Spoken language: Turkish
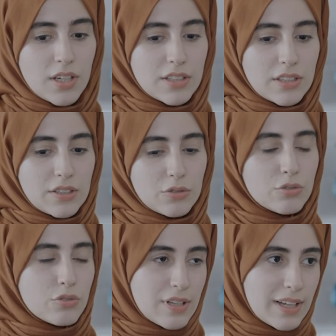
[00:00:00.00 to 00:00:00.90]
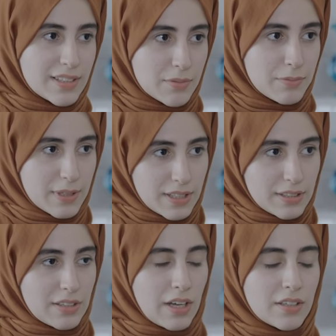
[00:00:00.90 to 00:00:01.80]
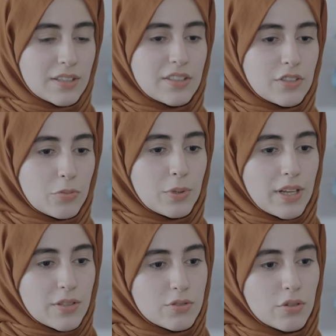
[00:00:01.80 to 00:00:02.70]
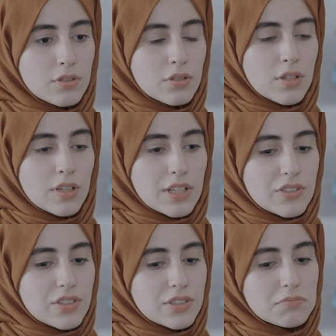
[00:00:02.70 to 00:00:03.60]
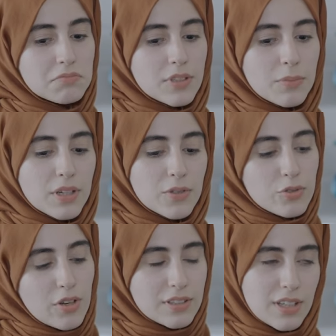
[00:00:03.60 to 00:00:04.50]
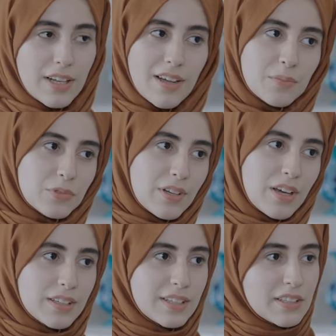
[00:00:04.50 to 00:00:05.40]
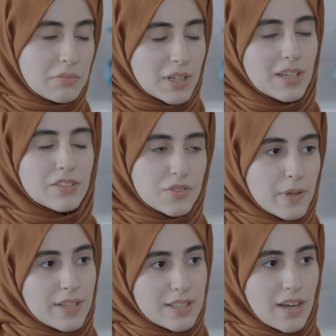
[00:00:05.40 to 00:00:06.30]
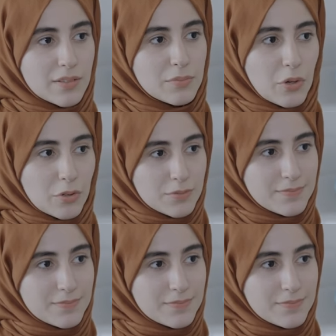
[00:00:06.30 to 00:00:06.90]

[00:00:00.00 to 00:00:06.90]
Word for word: e, onu düzeltebilmek adına iki operasyon geçirdim. Ama şu anda elhamdülillah iyiyim. Kalıcı bir hasarım yok.